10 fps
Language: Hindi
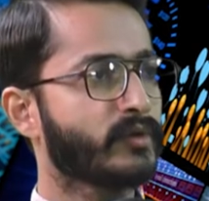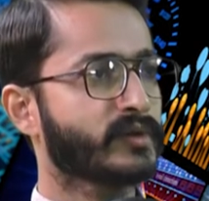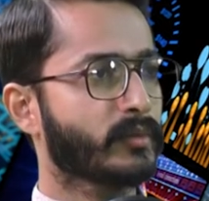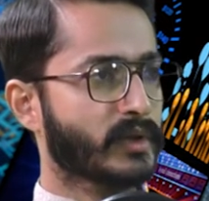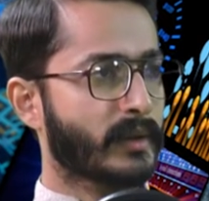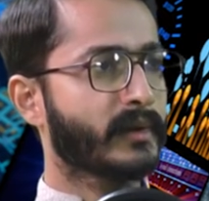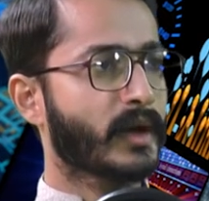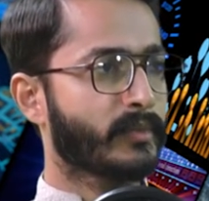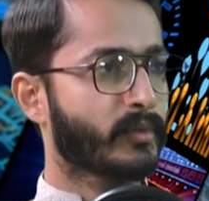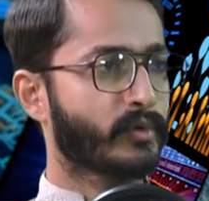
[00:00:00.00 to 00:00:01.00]
इसके मुताबिक
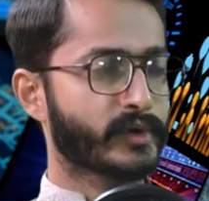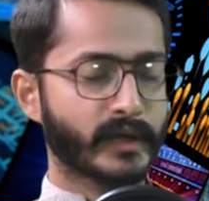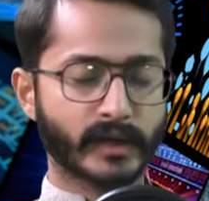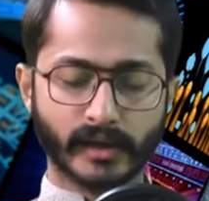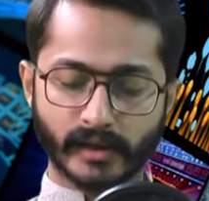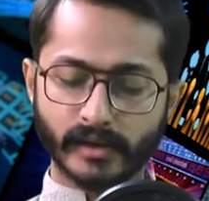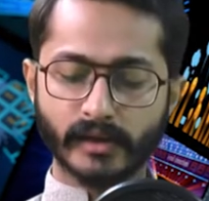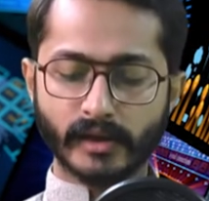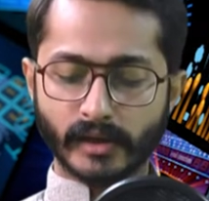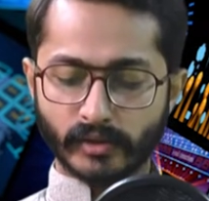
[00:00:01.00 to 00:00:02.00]
आप रिपोर्टिंग करेंगे
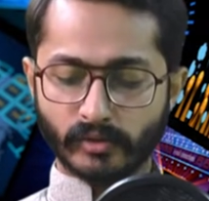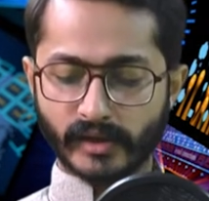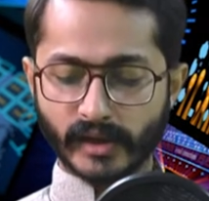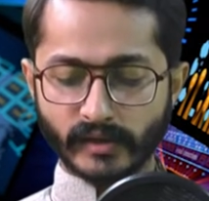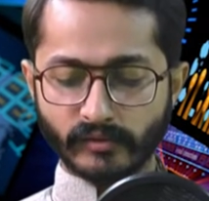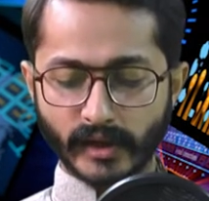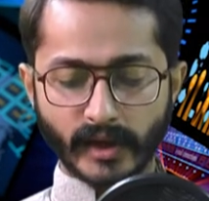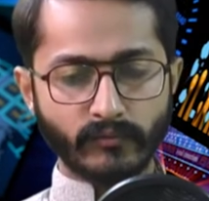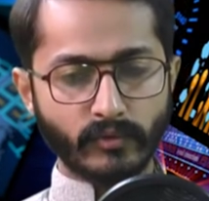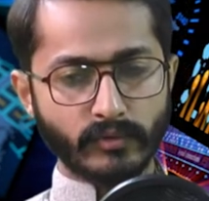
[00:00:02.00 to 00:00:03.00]
तो ये जो
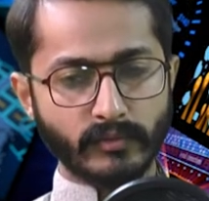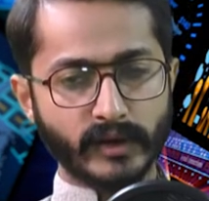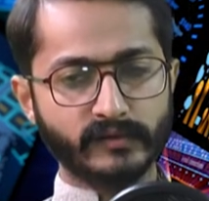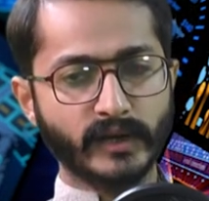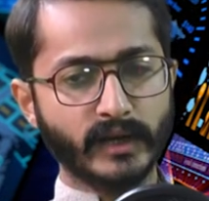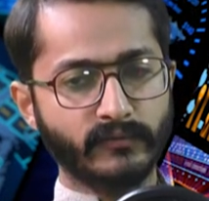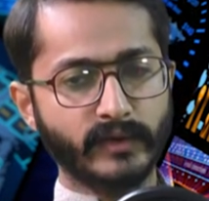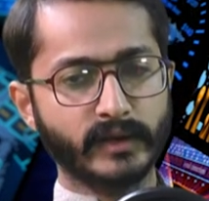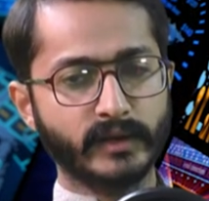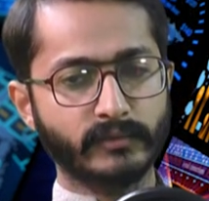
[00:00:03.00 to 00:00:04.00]
है वो एक सेल्फ
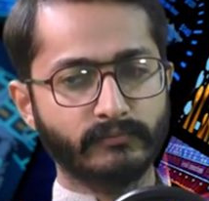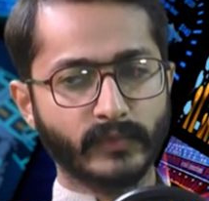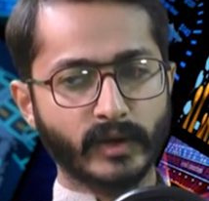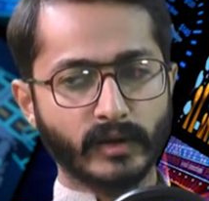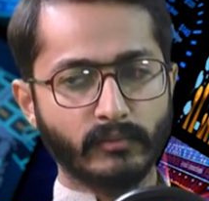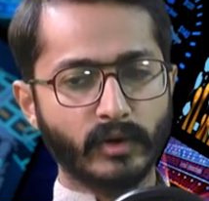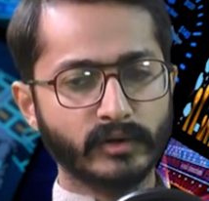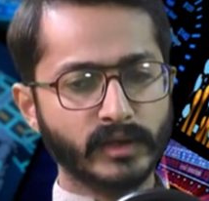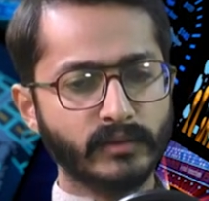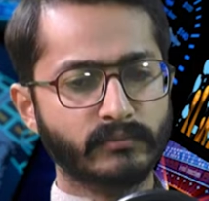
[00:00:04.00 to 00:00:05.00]
एक
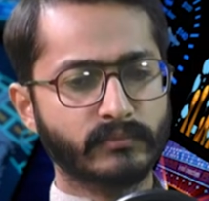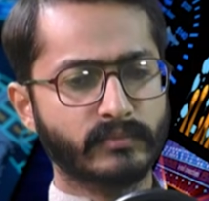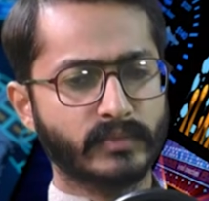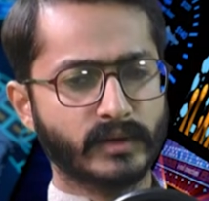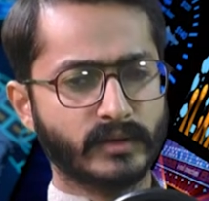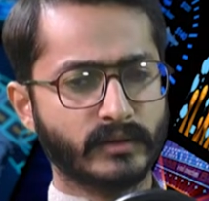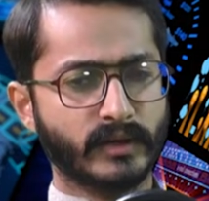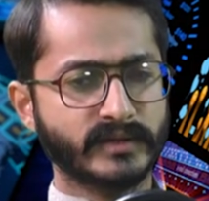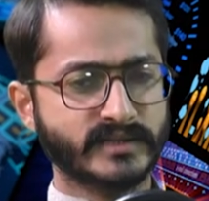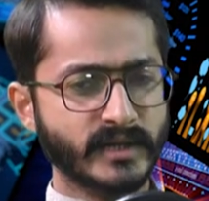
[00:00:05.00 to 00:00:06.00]
बहुत ही
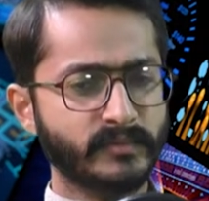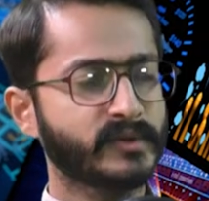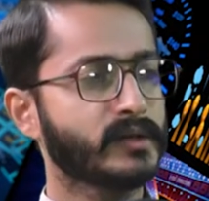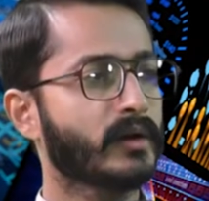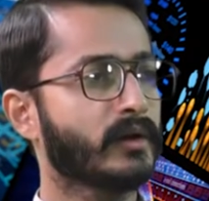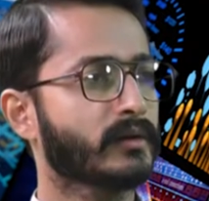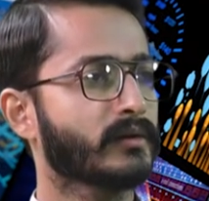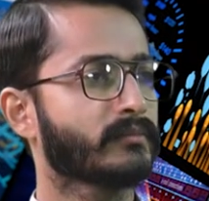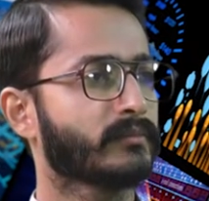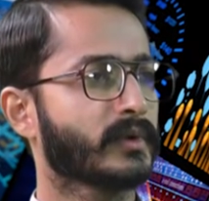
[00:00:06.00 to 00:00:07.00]
अजीब सी और
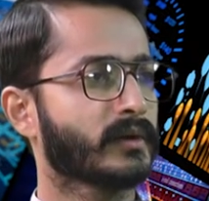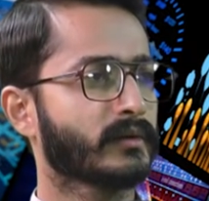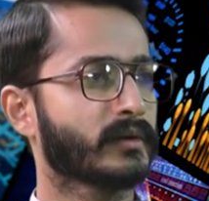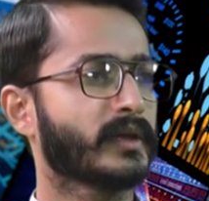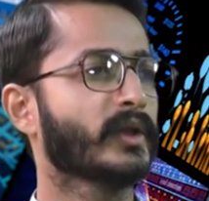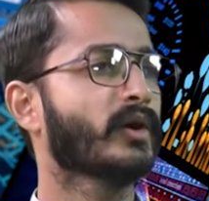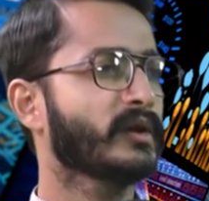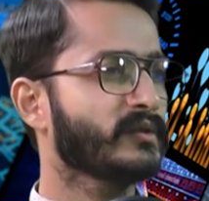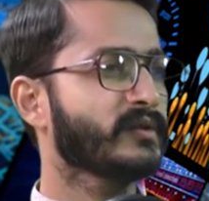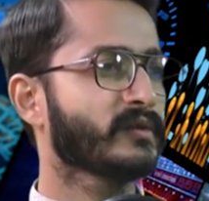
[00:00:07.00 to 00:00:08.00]

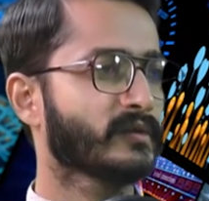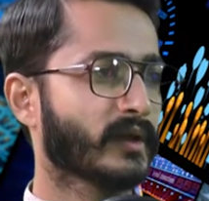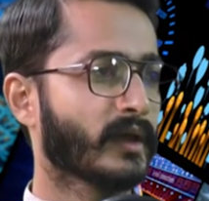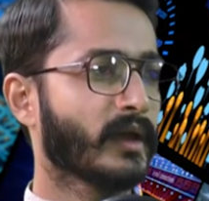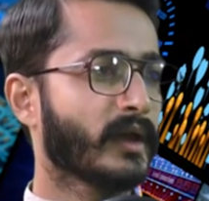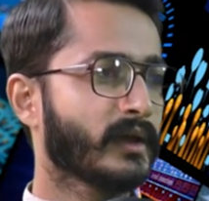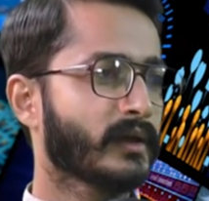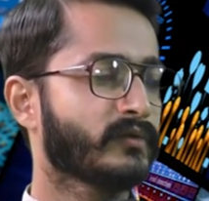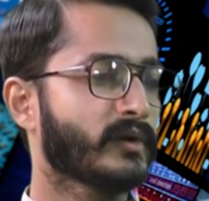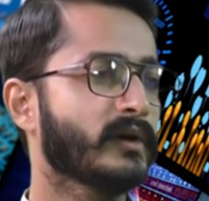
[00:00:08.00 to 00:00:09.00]
घिनौनी सी चीज़ है
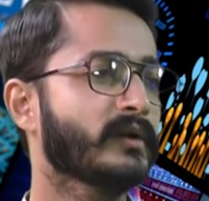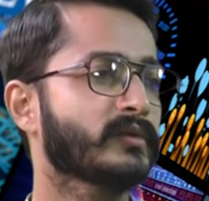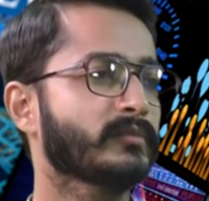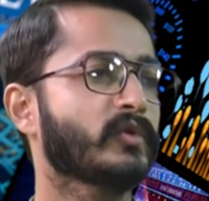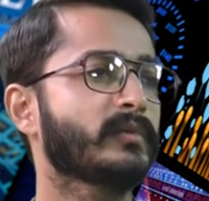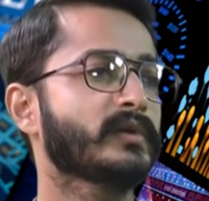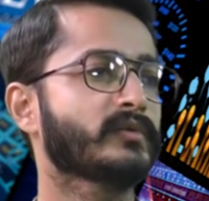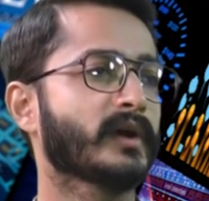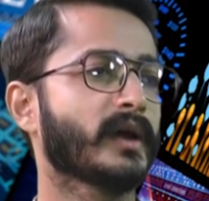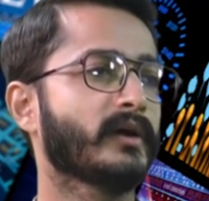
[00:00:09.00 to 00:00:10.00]
कि जर्नलिज़म को भी
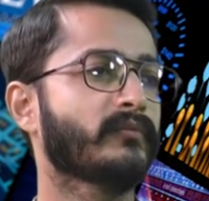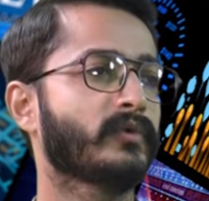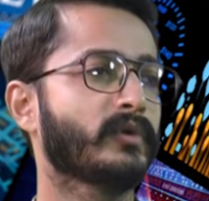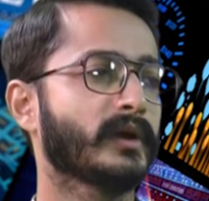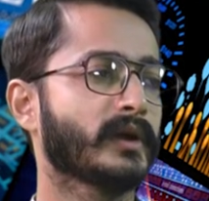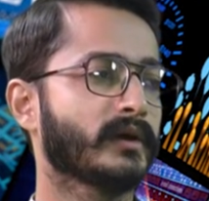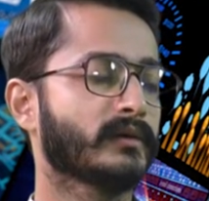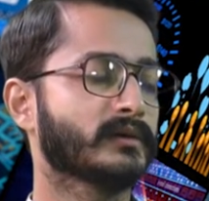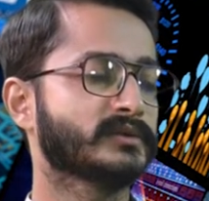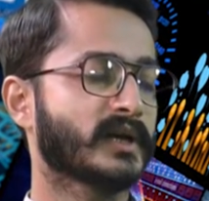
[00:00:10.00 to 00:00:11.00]
जो है वो
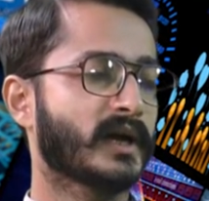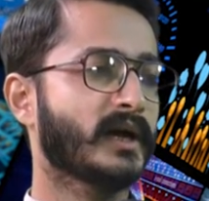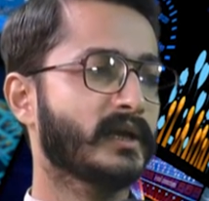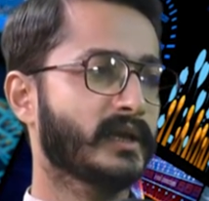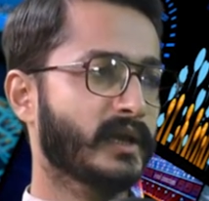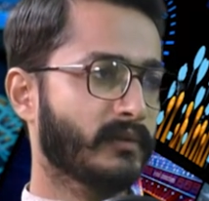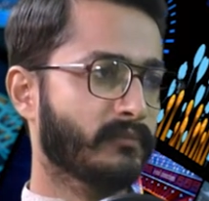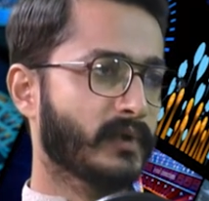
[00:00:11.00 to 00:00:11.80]
जहाँ ये